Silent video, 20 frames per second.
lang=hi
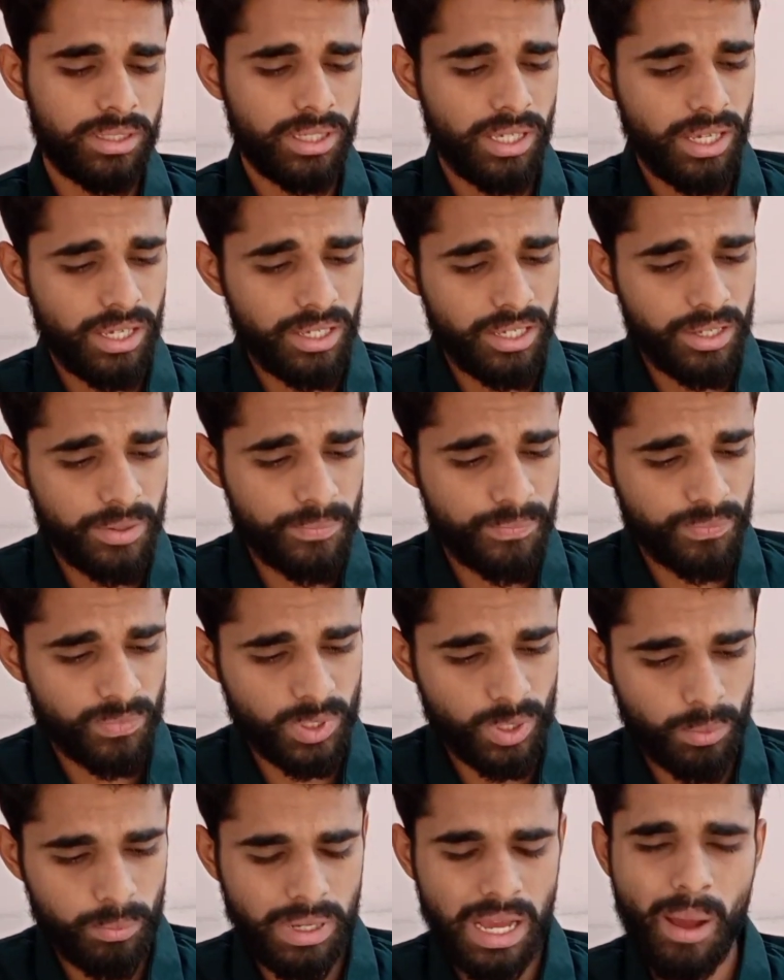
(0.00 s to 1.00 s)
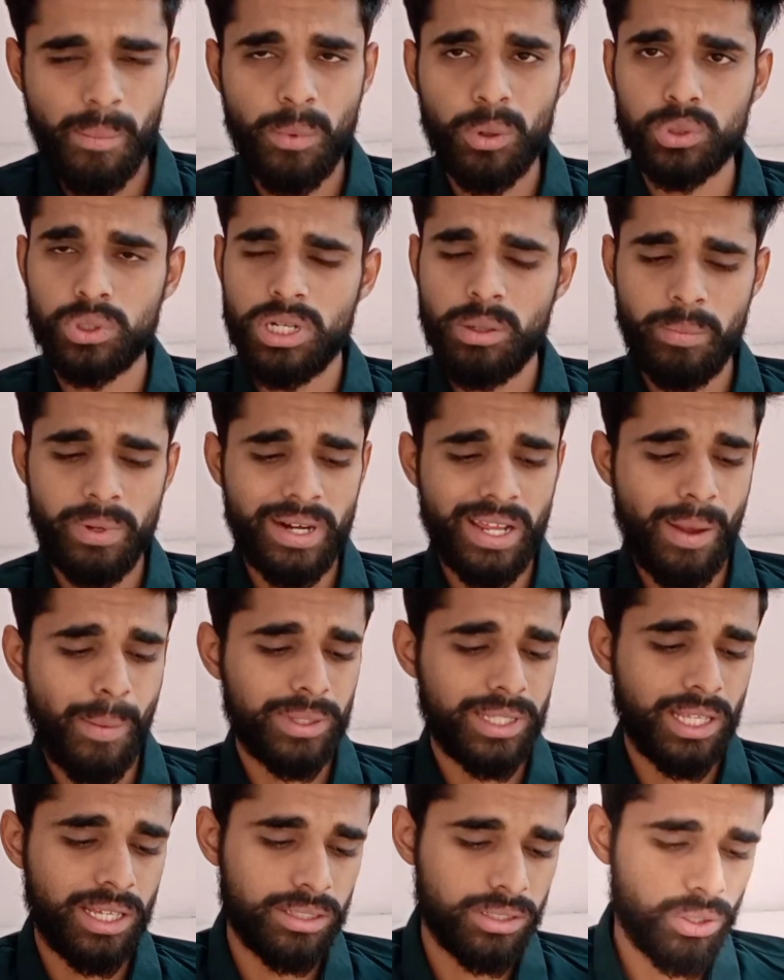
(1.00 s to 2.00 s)
कि मैं आपको थोड़ा पढ़ के
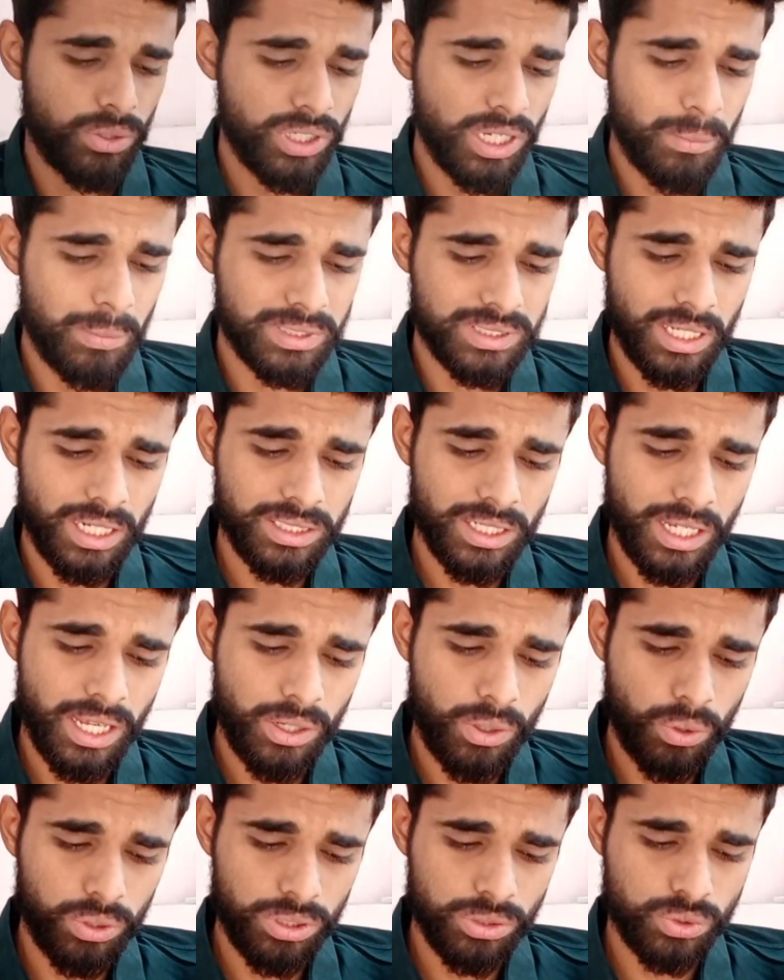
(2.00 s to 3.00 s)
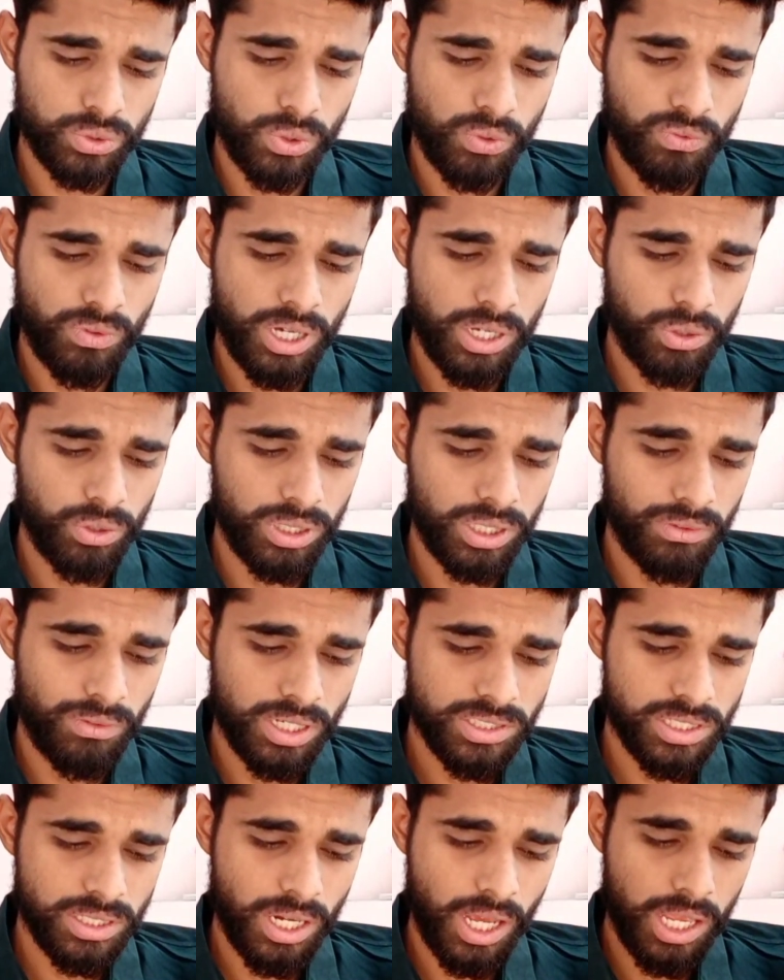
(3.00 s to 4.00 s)
बता देता हूँ कि मद्रास हाईकोर्ट ने सोमवार को
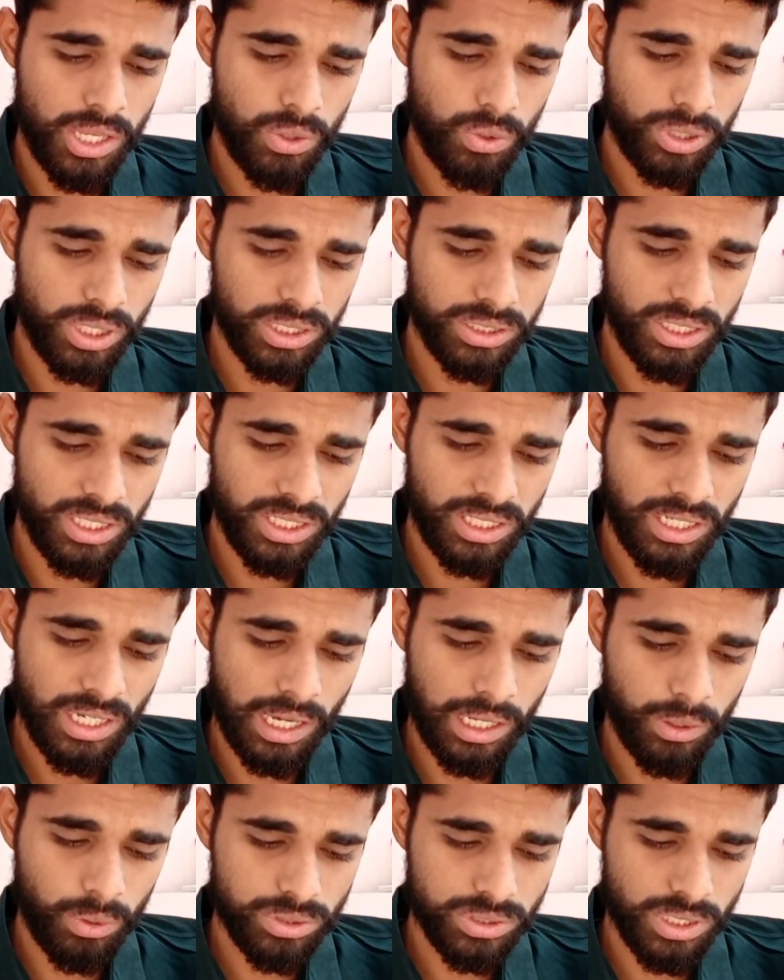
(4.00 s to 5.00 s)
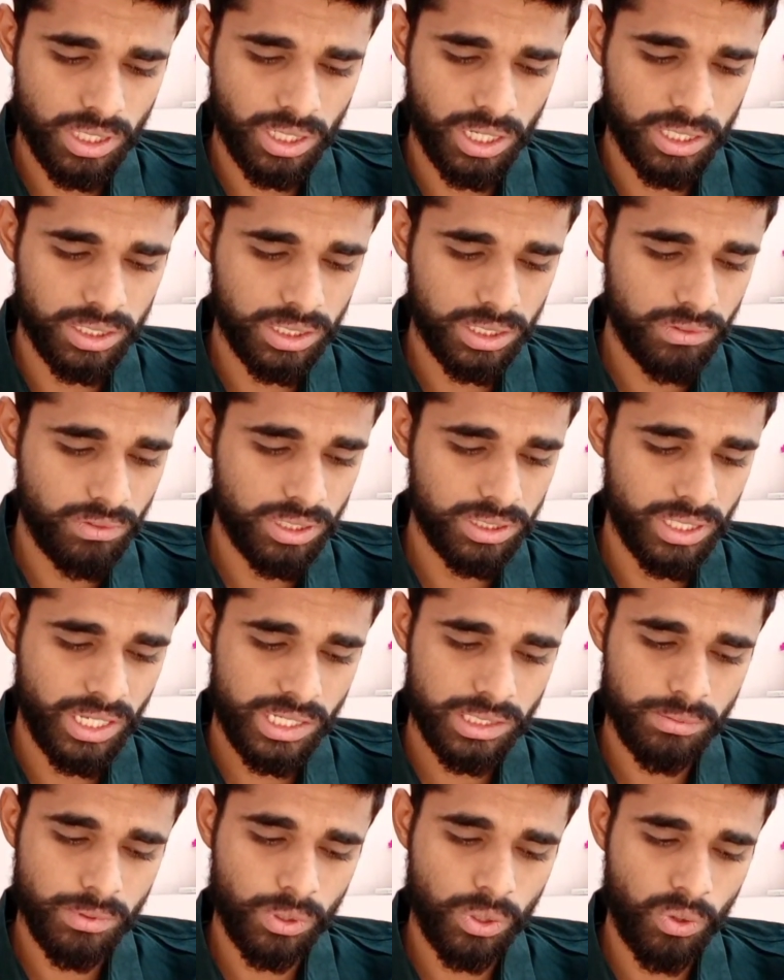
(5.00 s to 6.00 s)
निर्वाचन आयोग की तीखी आलोचना करते हुए
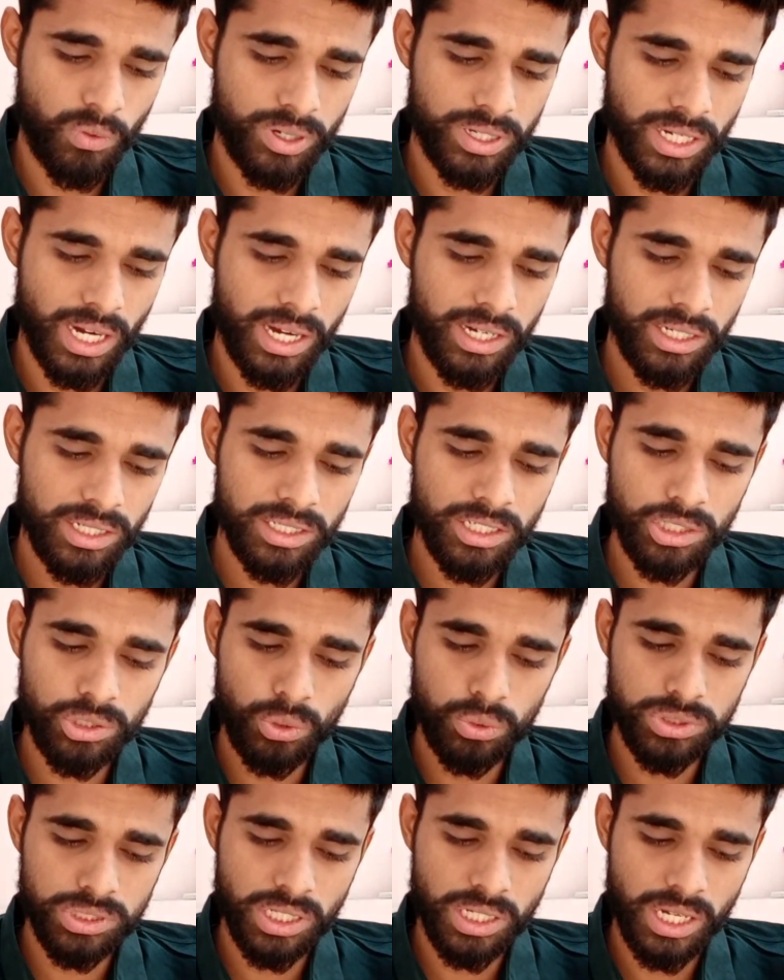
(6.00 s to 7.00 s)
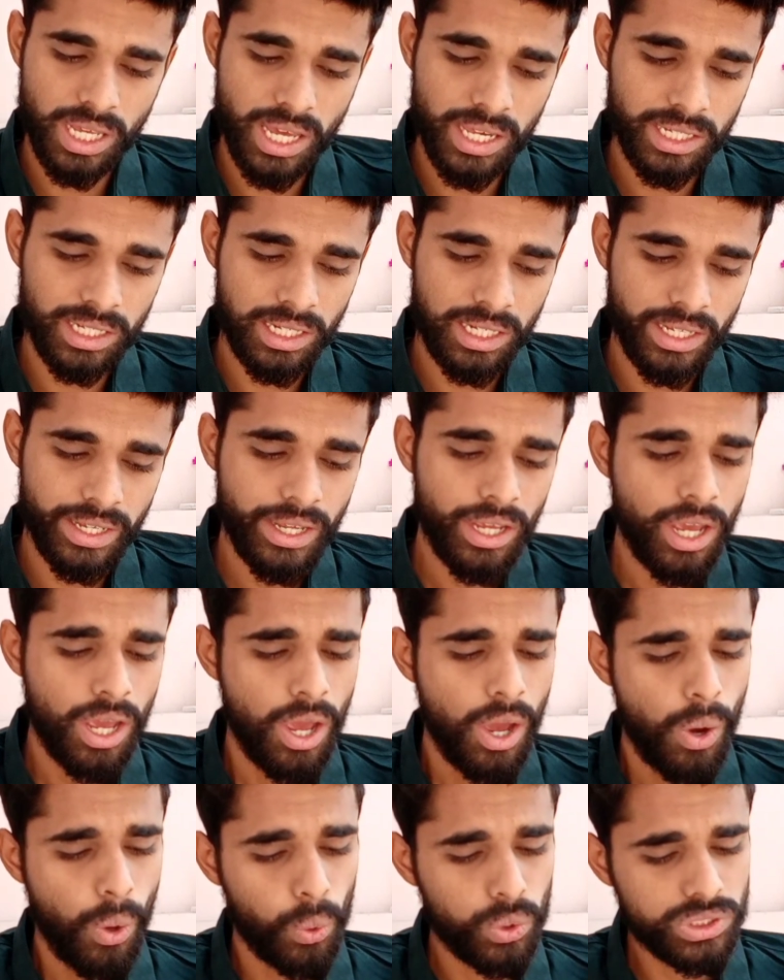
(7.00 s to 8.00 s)
देश में कोविड 19 की दूसरी लहर के लिए
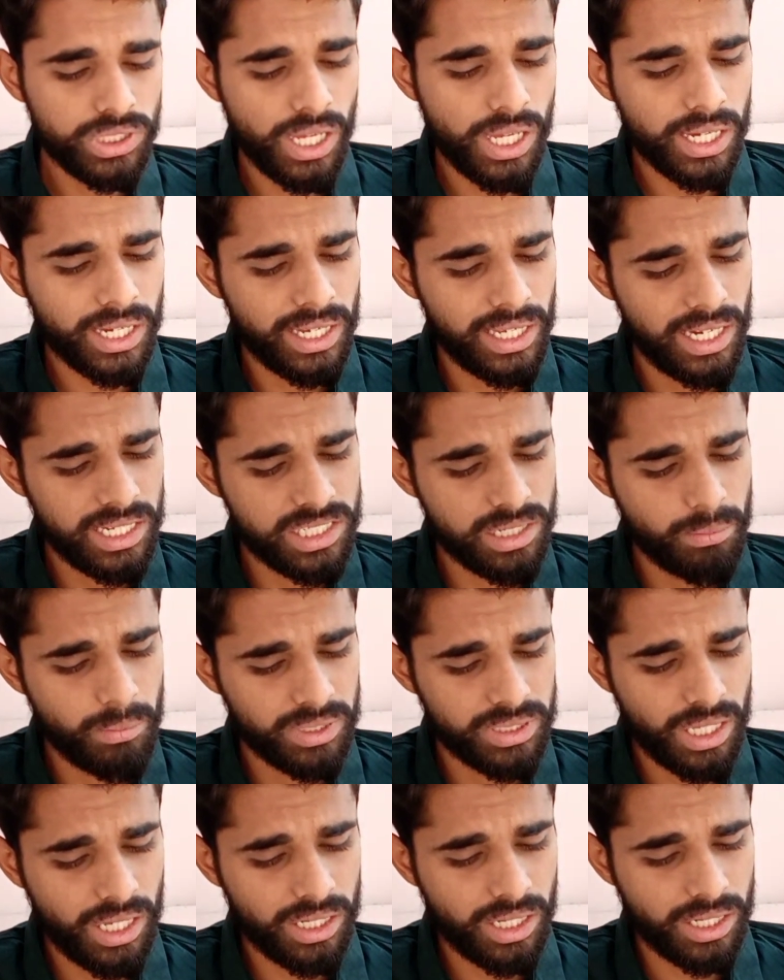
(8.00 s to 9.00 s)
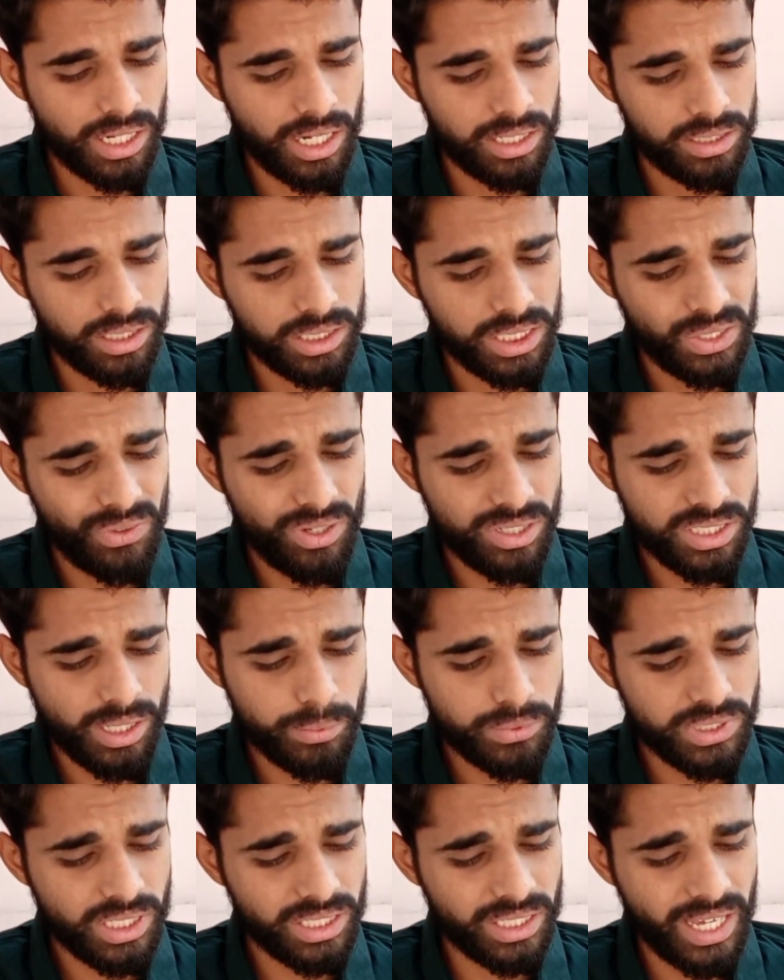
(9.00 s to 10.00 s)
उसे अकेले जिम्मेदार करार देते हुए
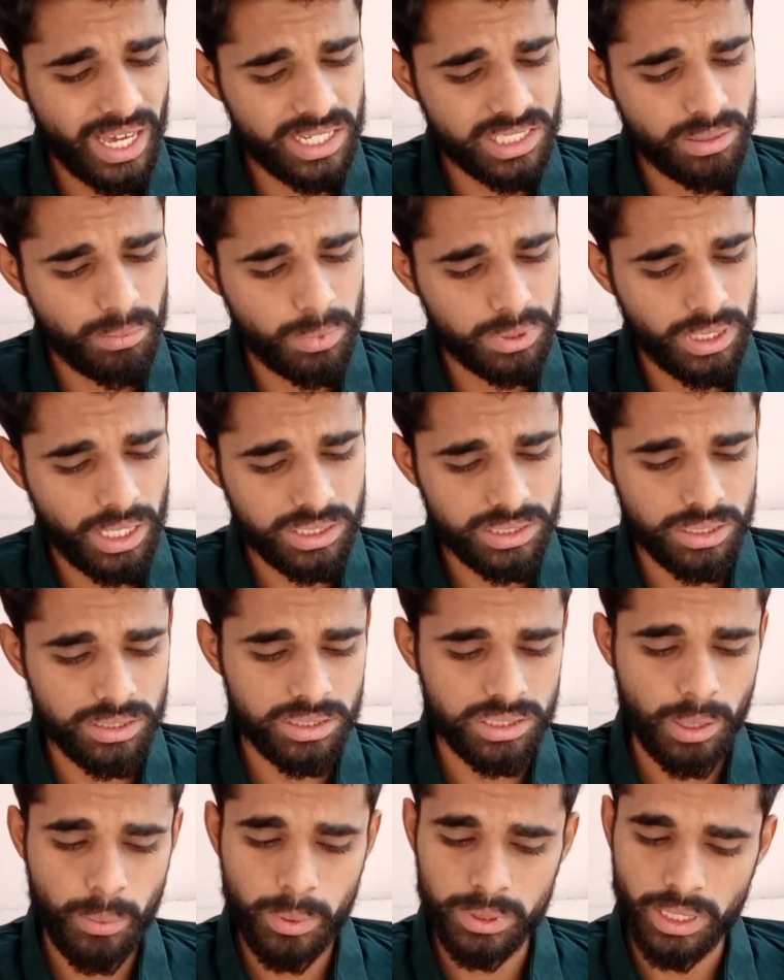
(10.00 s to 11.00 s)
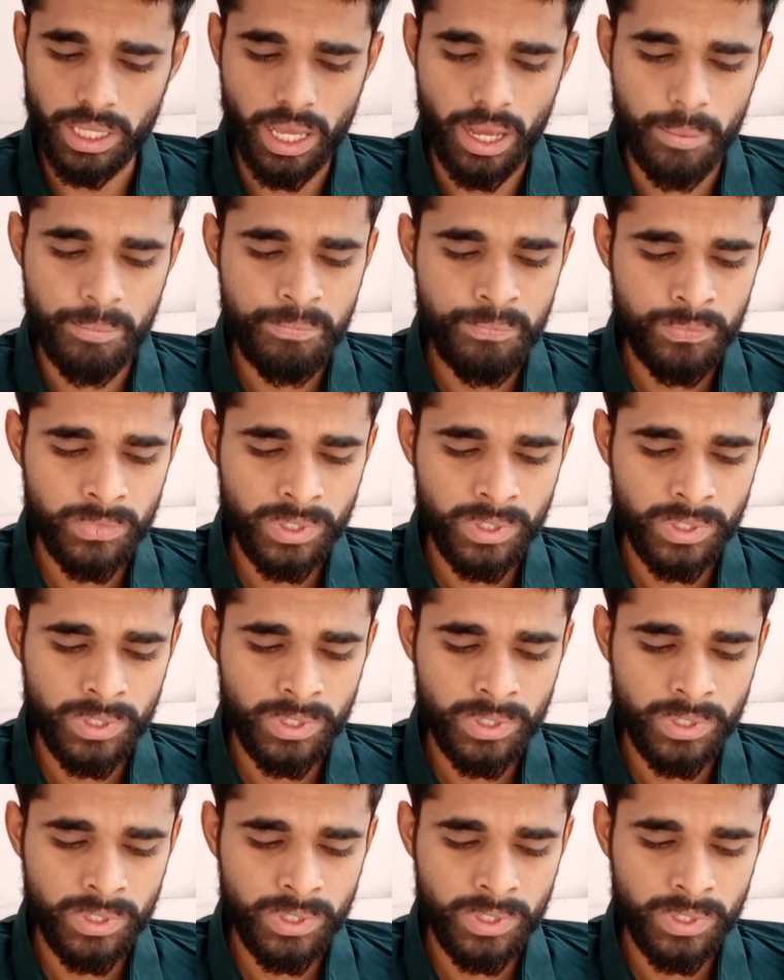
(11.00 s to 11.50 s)
सबसे गैर जिम्मेदार संस्था बताया